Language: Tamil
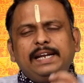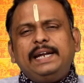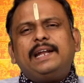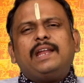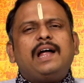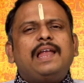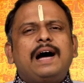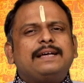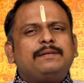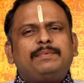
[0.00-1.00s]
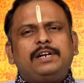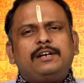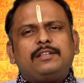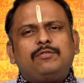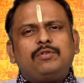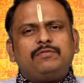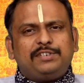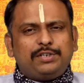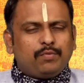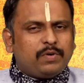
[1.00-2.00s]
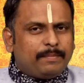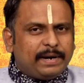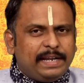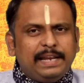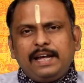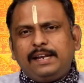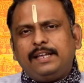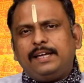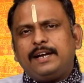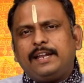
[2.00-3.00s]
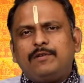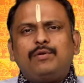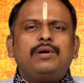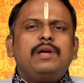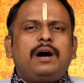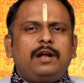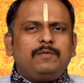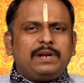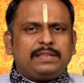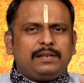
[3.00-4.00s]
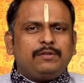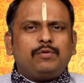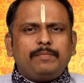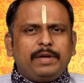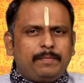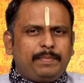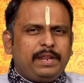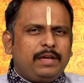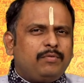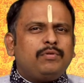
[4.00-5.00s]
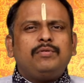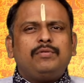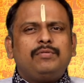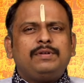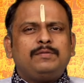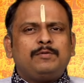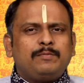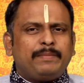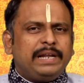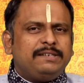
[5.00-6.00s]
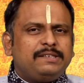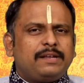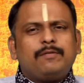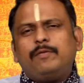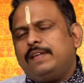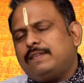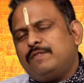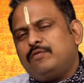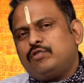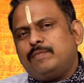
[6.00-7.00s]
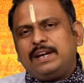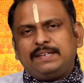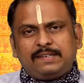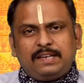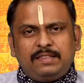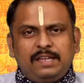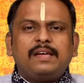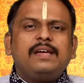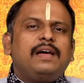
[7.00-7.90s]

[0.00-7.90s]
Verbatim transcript: நீண்ட நாளாக ஆசைப்பட்டுக்கிட்டு இருந்த ஒரு விஷயம் உங்கள் மடியிலேயே இன்றைக்கி கிடைக்கும் அலுவலகத்துலேருந்து ஒரு மிகப்பெரிய ஒரு ஒரு ஒரு மகிழ்ச்சி தரக்கூடிய சந்தோஷமான செய்தி